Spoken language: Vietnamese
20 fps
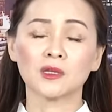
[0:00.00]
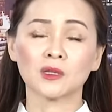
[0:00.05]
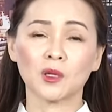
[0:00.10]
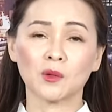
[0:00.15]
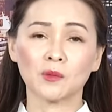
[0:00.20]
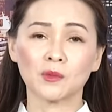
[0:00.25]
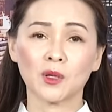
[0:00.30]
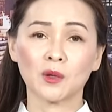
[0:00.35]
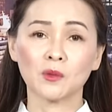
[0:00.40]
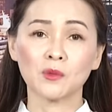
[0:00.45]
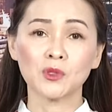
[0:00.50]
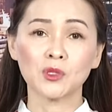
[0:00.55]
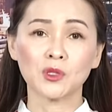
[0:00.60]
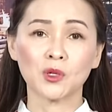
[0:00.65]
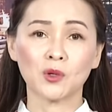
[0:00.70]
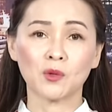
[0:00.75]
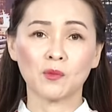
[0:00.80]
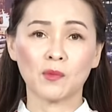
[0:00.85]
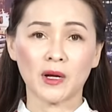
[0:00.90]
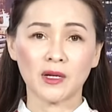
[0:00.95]
Tổng thống
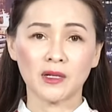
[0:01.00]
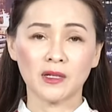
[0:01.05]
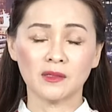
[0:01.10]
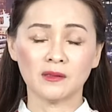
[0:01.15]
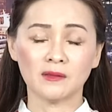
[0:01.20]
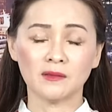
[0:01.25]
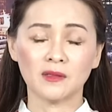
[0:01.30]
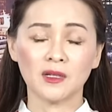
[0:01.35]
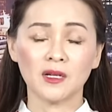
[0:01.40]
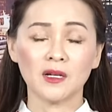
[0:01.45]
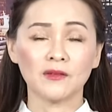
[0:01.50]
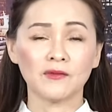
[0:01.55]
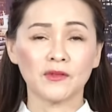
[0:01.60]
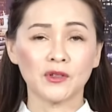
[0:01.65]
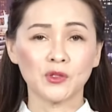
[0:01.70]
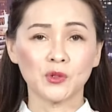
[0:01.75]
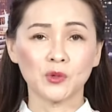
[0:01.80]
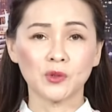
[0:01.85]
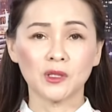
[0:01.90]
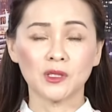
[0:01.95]
Joe Biden
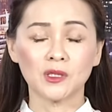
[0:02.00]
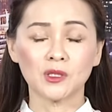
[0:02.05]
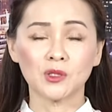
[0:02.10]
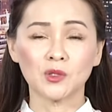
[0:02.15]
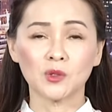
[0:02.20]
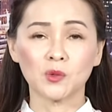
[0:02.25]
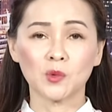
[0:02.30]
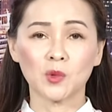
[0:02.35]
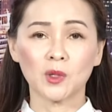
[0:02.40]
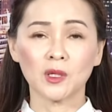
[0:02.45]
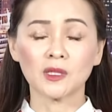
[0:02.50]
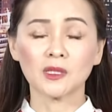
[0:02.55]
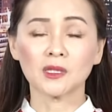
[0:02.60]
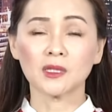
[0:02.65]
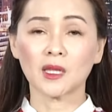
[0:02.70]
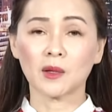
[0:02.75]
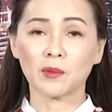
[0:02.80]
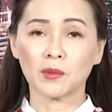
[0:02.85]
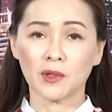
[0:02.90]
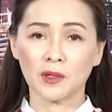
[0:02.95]
và Chủ tịch Trung Quốc
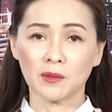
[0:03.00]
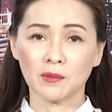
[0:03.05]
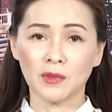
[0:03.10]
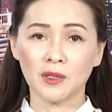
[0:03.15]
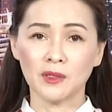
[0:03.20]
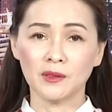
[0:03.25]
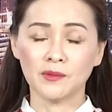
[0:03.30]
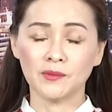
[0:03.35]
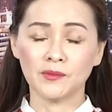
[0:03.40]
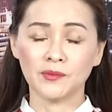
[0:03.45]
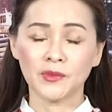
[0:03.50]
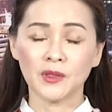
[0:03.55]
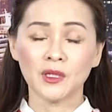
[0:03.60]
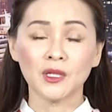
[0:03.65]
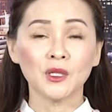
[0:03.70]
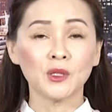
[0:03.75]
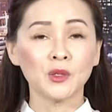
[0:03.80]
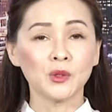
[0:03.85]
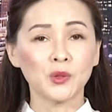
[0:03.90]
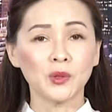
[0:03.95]
Tập Cận Bình.
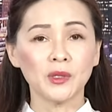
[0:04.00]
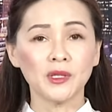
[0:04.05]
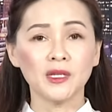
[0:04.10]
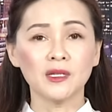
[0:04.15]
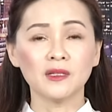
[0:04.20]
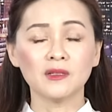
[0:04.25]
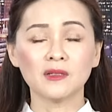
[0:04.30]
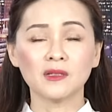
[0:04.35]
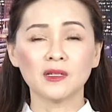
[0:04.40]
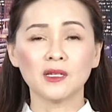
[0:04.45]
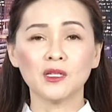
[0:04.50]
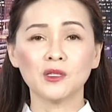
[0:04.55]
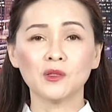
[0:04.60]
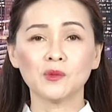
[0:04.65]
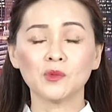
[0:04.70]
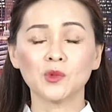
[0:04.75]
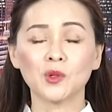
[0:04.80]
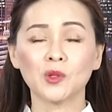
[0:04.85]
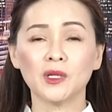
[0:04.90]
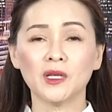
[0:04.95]
Tuy nhiên trước khi
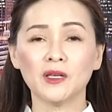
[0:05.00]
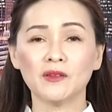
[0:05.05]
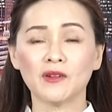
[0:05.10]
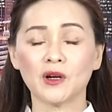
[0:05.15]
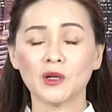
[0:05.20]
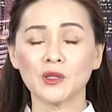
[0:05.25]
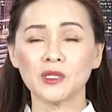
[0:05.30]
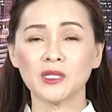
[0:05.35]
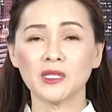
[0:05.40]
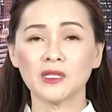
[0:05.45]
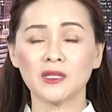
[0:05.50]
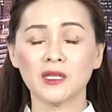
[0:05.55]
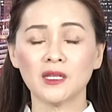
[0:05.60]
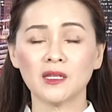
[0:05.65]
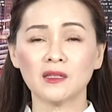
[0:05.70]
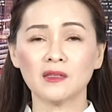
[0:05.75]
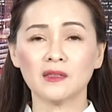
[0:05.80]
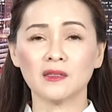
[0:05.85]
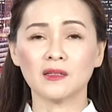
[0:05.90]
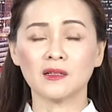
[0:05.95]
chúng tôi đi vào chi
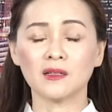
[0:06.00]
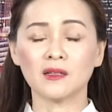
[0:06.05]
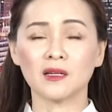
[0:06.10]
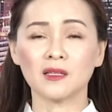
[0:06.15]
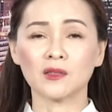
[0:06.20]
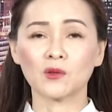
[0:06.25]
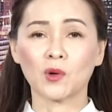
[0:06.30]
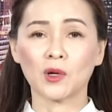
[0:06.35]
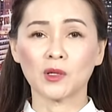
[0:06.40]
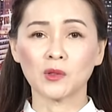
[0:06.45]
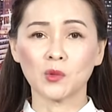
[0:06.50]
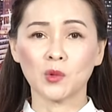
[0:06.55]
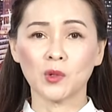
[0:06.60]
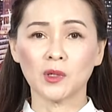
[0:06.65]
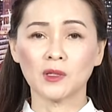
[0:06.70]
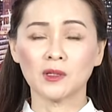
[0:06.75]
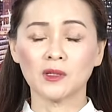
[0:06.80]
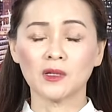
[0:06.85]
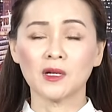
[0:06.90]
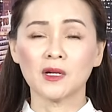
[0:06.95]
tiết những à, thỏa
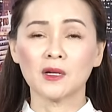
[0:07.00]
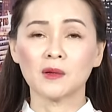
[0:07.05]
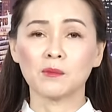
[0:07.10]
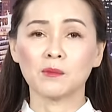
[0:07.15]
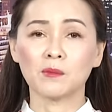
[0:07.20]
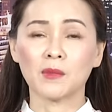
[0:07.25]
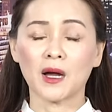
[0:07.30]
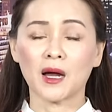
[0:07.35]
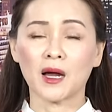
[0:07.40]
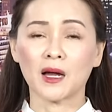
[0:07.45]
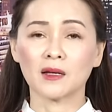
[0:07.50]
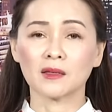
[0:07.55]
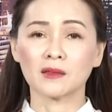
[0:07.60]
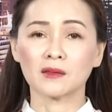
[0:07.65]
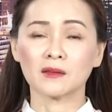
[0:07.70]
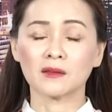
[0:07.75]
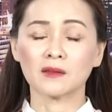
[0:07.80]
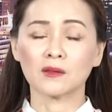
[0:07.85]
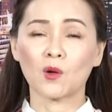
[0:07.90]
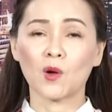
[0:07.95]
thuận mà
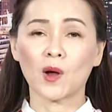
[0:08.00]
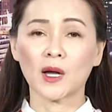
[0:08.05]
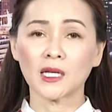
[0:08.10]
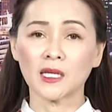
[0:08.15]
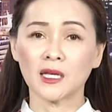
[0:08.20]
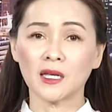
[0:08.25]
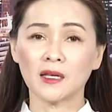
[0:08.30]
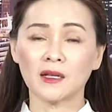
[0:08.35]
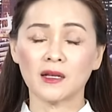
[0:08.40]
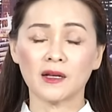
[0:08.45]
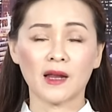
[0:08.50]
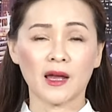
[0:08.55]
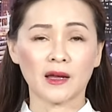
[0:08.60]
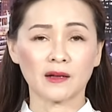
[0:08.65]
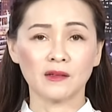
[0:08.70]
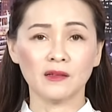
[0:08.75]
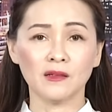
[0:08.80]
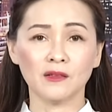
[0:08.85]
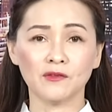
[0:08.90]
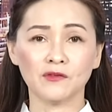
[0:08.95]
Hoa Kỳ đã đạt
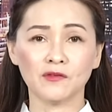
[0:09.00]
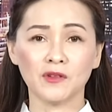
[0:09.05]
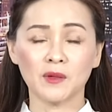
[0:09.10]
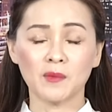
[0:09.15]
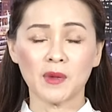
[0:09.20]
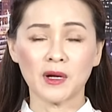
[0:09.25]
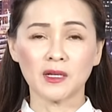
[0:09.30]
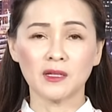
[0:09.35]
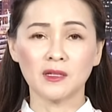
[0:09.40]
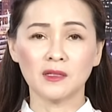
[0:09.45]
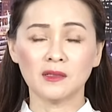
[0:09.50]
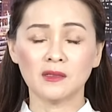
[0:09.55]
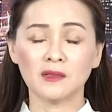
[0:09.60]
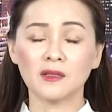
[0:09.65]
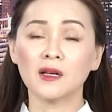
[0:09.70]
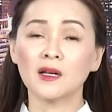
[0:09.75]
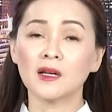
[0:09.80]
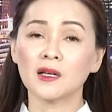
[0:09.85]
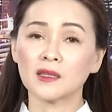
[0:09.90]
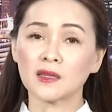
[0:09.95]
được với Bắc Kinh
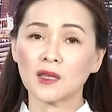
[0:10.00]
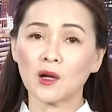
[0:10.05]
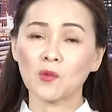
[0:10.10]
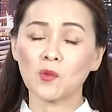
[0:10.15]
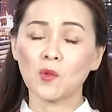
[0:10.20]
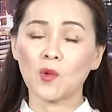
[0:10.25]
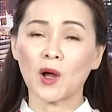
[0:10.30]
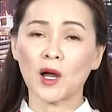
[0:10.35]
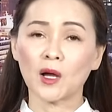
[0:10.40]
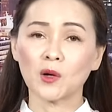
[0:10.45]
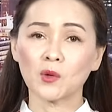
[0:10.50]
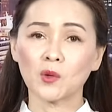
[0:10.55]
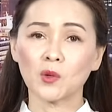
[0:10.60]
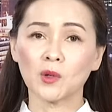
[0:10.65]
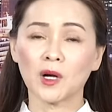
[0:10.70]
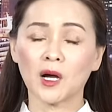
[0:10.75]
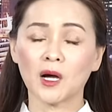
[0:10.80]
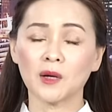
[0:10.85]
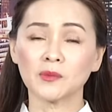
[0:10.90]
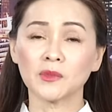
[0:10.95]
thông qua
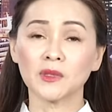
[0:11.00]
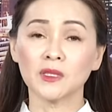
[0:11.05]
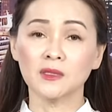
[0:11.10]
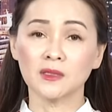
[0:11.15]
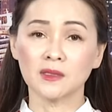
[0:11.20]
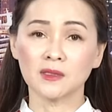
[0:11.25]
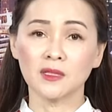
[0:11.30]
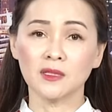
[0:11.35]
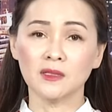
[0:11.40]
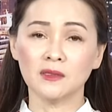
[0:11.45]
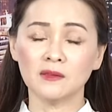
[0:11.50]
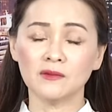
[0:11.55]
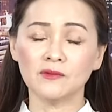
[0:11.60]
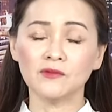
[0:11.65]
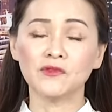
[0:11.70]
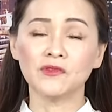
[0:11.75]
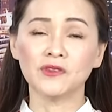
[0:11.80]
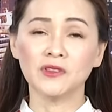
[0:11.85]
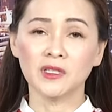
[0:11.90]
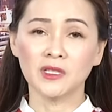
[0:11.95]
cuộc họp thượng đỉnh
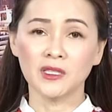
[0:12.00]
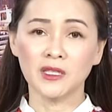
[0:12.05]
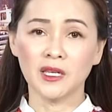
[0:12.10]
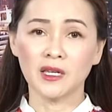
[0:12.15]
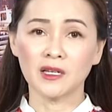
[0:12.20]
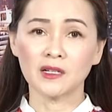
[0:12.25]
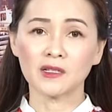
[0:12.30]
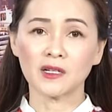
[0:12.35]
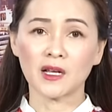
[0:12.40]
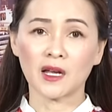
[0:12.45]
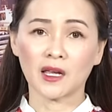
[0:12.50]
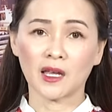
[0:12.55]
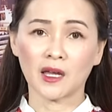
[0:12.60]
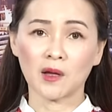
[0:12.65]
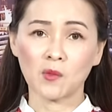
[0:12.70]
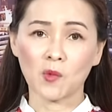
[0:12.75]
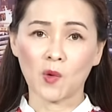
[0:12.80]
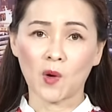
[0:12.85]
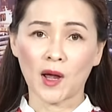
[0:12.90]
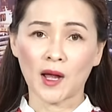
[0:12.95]
vừa diễn ra ngày
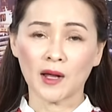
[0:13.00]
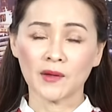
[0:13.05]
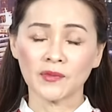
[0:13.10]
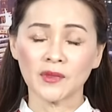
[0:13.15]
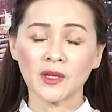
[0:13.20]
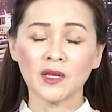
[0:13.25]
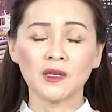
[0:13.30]
hôm qua